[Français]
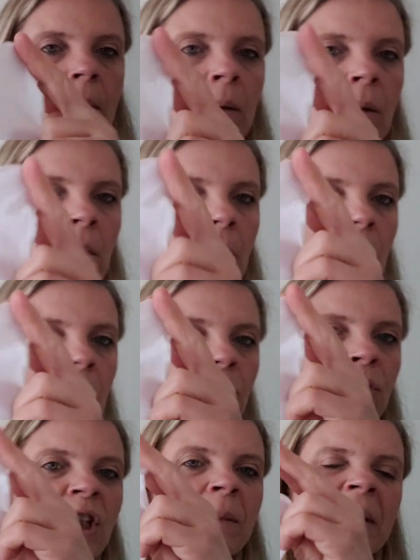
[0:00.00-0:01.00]
Euh,
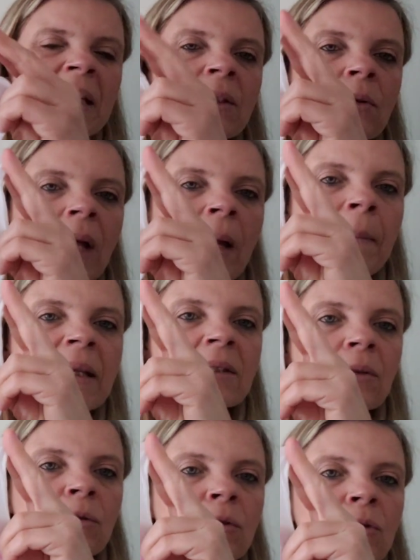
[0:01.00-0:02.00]
donc j'ai pris cela
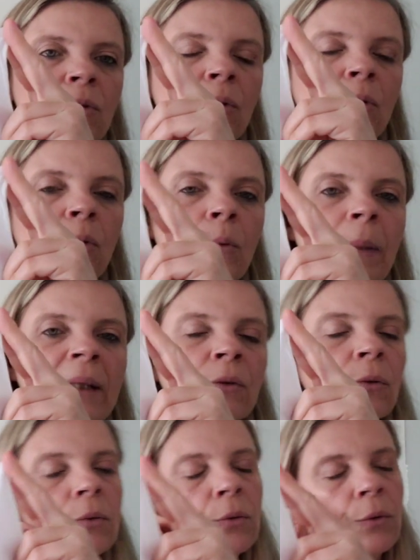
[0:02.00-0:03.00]
parce que sur le
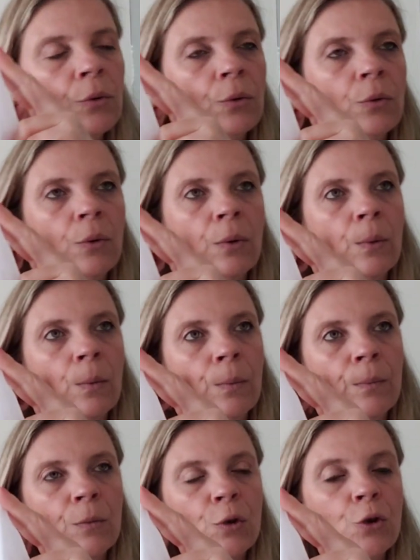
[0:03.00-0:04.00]
patron de
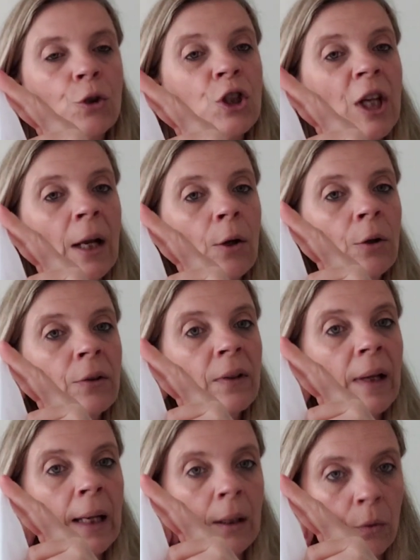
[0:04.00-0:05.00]
chez
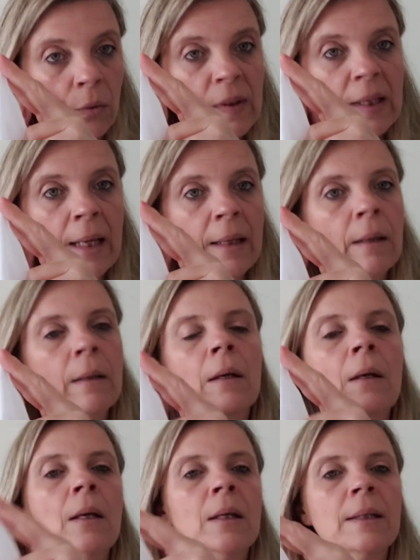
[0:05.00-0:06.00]
Charlotte, elle conseille
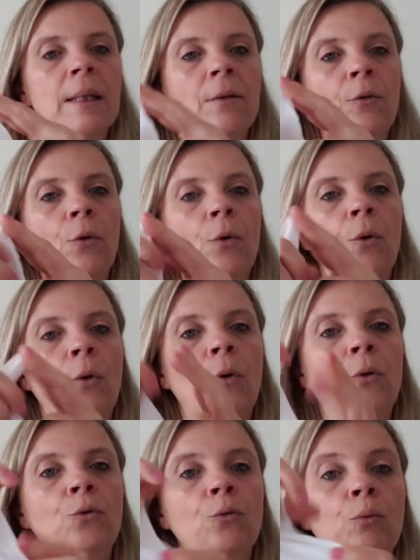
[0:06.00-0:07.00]
cette
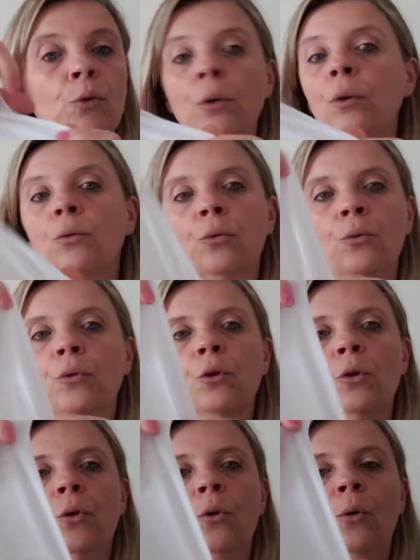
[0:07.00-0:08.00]
euh, doublure.
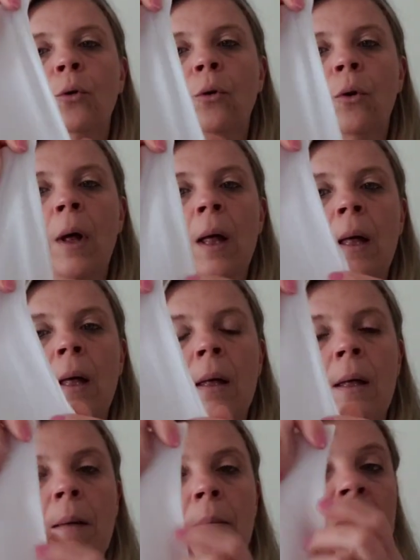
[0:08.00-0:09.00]
Donc euh,
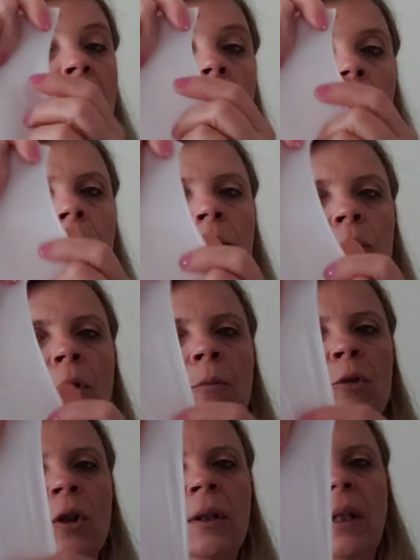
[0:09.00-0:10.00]
bah voilà, donc comme j'en